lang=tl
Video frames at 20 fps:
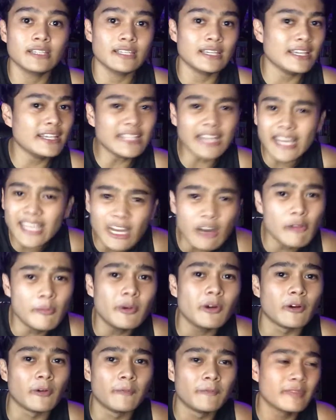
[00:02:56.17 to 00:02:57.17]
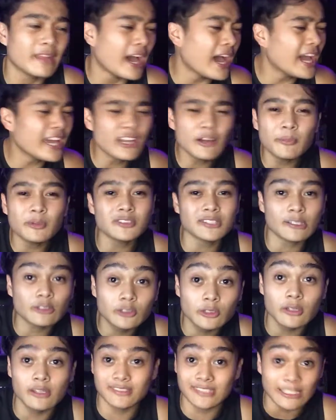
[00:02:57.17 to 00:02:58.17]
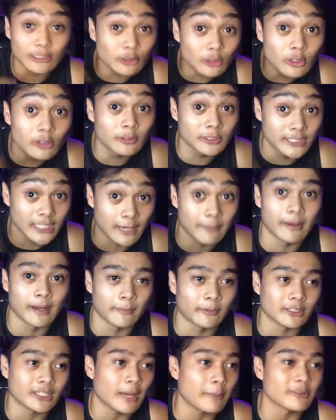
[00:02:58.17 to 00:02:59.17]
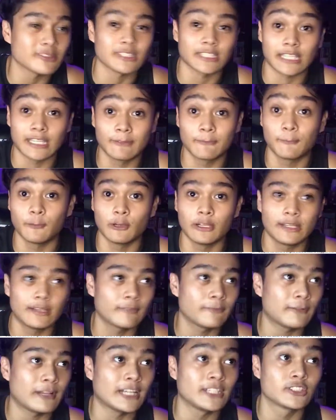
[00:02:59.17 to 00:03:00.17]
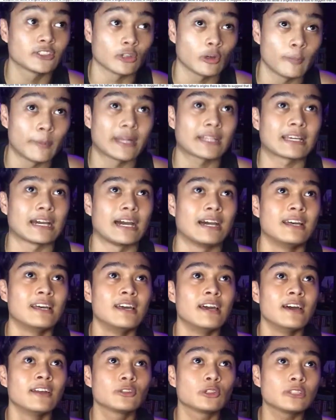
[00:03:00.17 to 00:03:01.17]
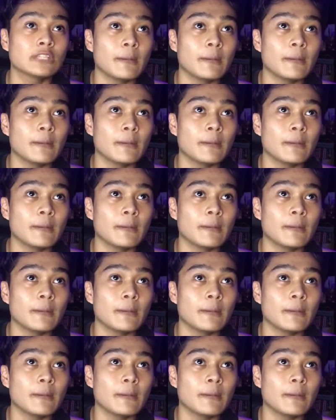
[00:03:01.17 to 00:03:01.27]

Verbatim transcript: inayaw mo, ayaw mo sa, du- sa dugong German mo, tapos naging fully-fledged Roman ka, to